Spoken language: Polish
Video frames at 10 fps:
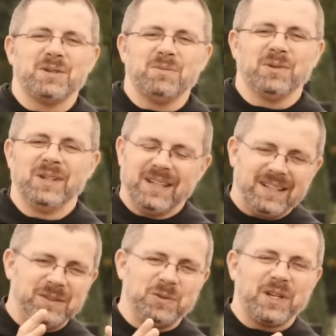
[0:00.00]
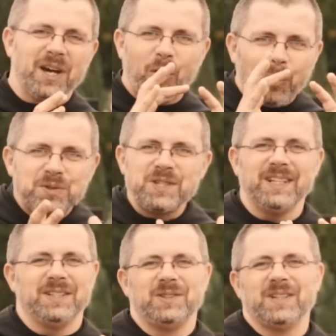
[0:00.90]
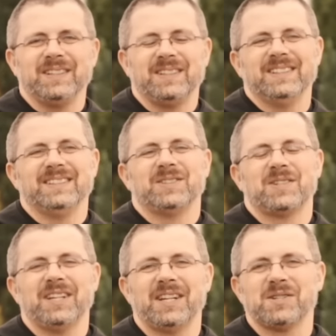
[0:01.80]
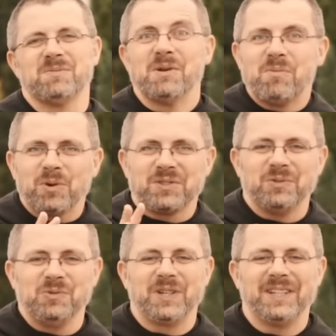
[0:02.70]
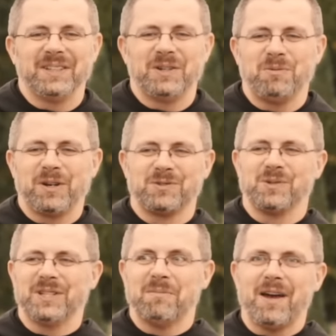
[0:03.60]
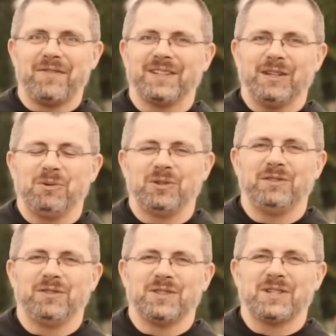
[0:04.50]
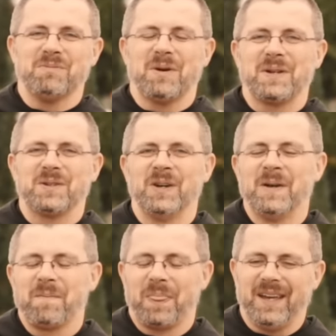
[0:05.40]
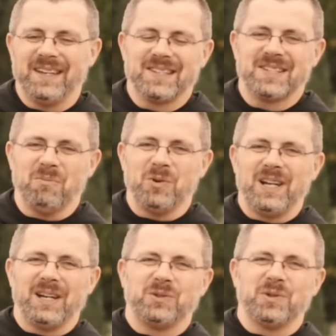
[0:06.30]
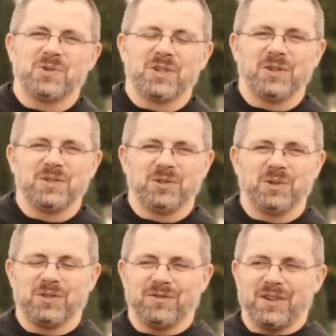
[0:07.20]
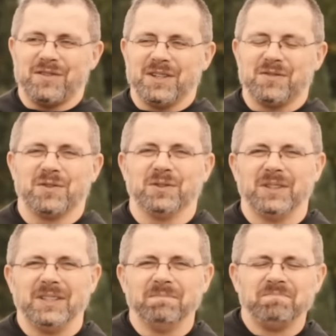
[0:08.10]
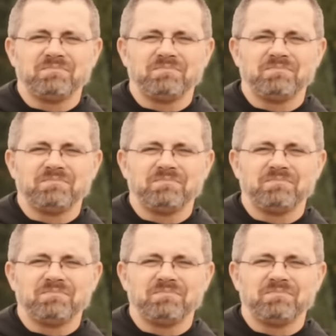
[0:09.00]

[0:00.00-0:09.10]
się, bo liturgia obcina trochę te, to czytanie, żeby nie było za długie, tylko pokazuje nam efekt tej modlitwy, to znaczy małego e, Samuela, który już się rodzi, który jest ofiarowany w świątyni